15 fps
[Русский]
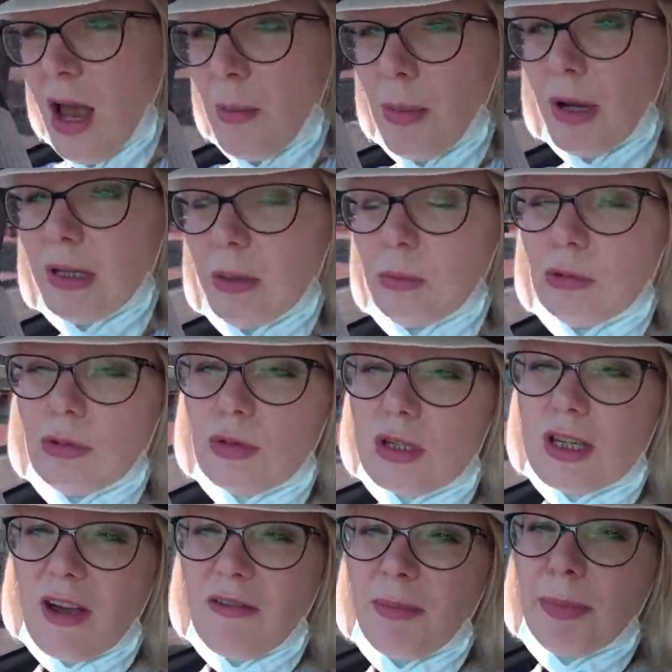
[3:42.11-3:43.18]
Поэтому,
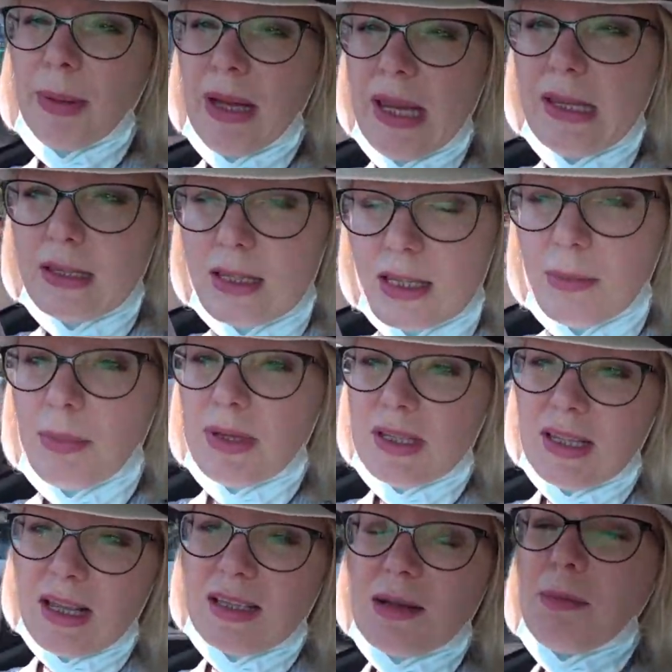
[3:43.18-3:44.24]
друзья, в принципе,
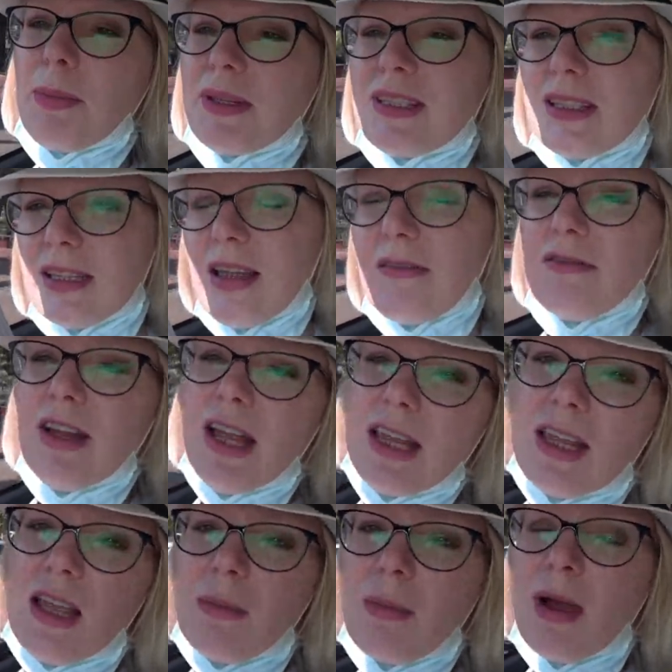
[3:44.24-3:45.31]
с этим
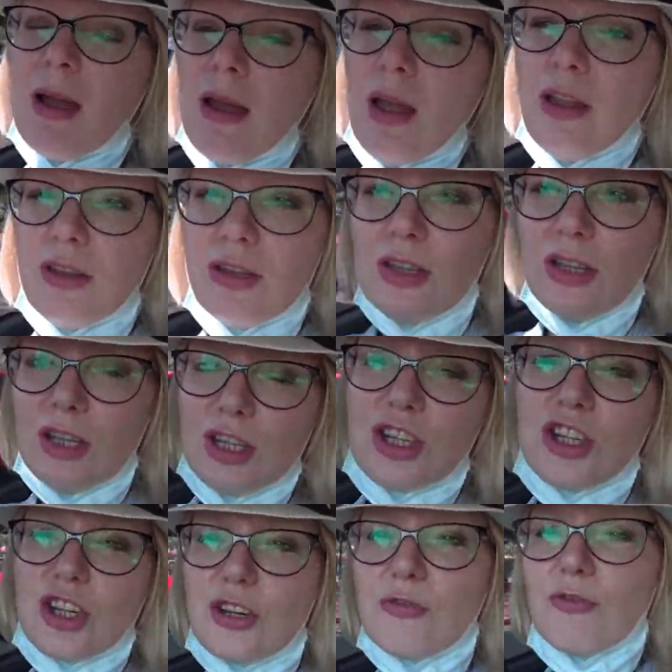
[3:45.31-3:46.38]
постановлением
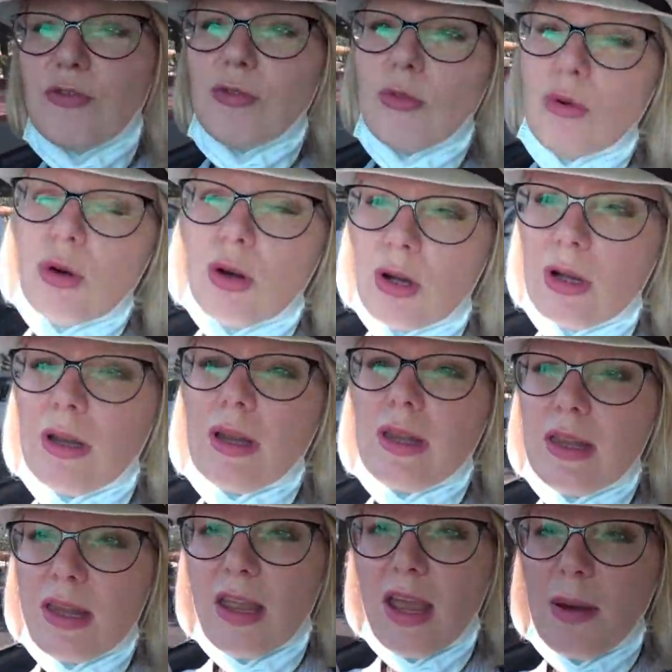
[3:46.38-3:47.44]
ничего
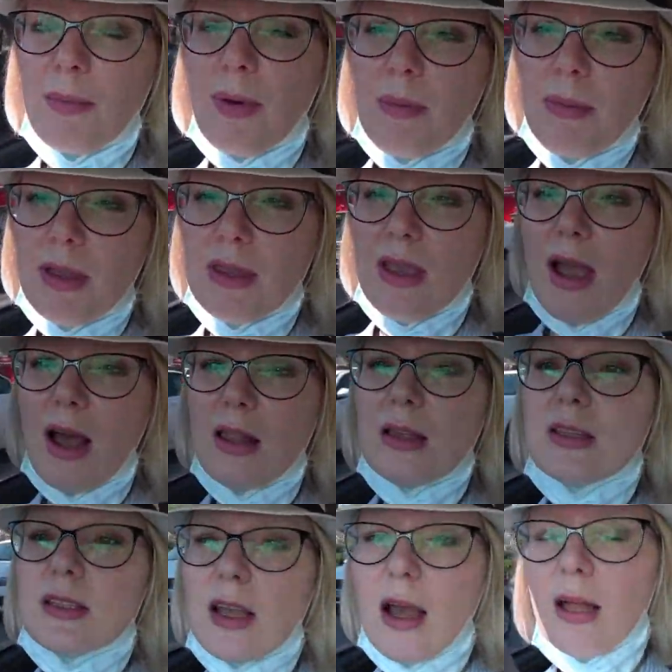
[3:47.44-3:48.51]
не
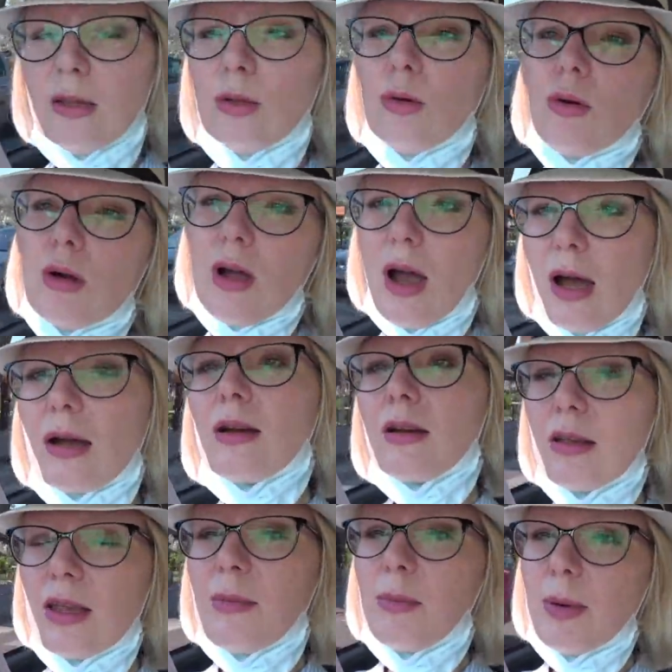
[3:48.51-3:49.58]
поменялось. Оно как
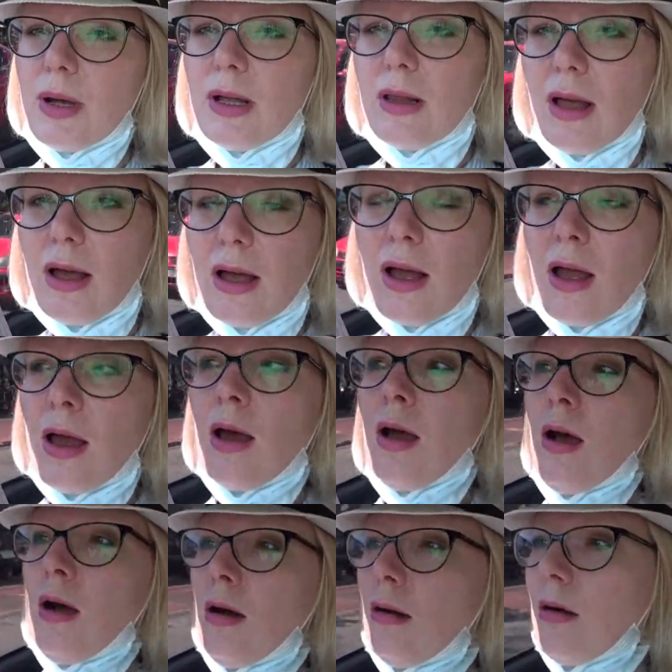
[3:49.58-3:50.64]
и было
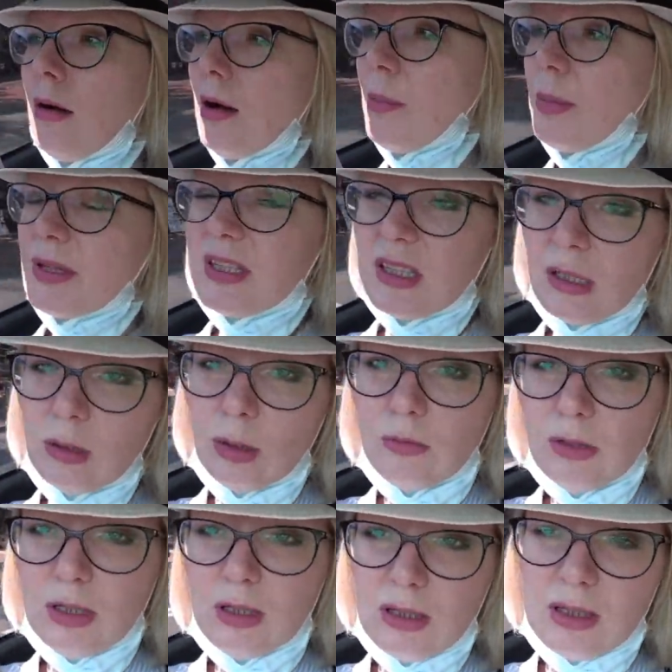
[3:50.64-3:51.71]
э,
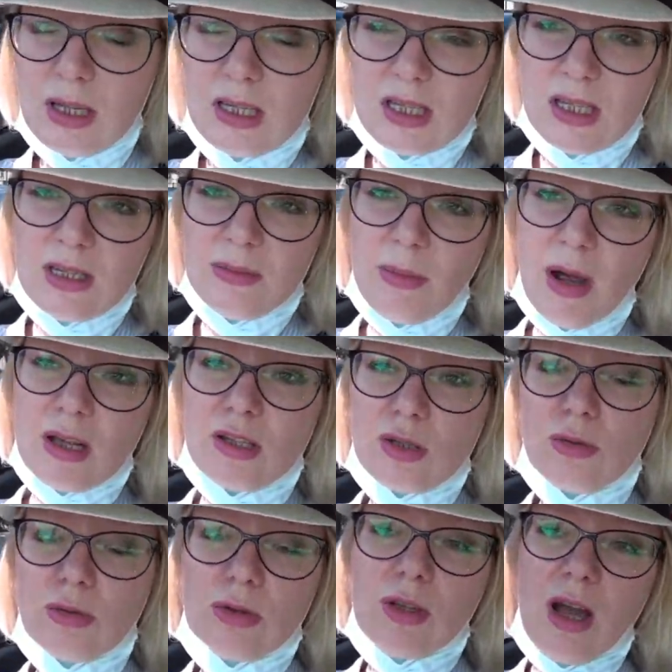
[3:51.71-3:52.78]
постановлено носить
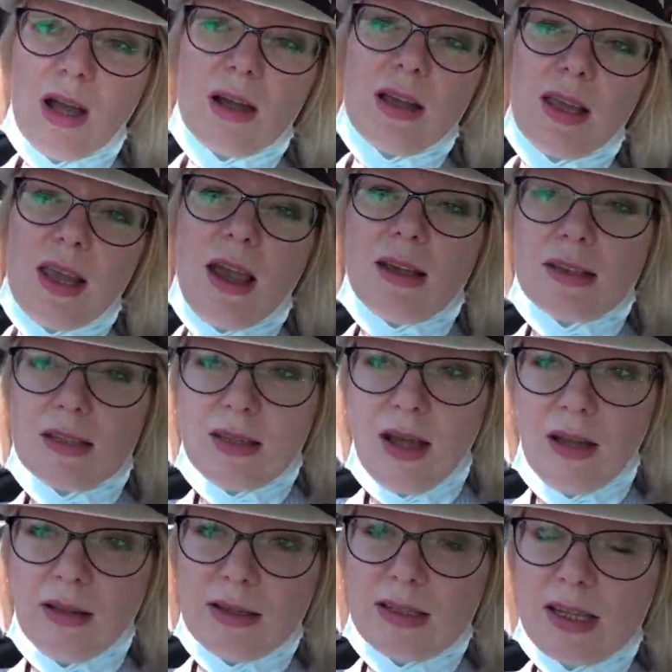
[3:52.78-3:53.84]
маску, так и
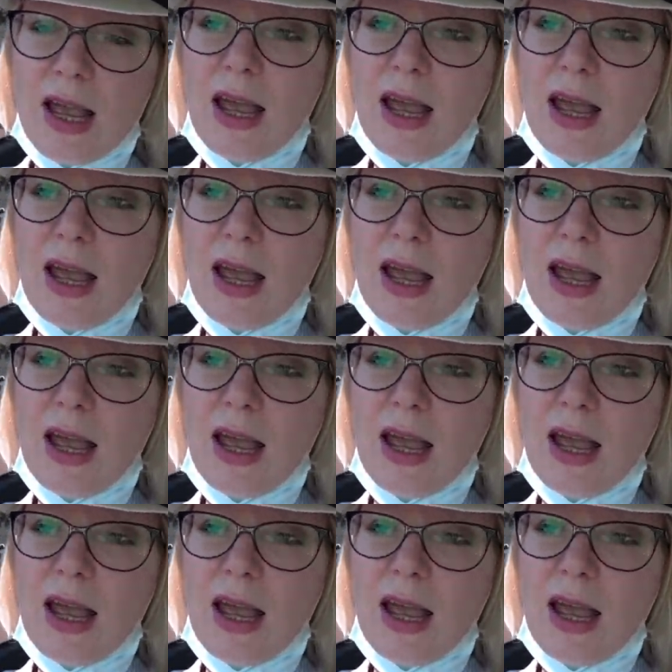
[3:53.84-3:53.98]
осталось.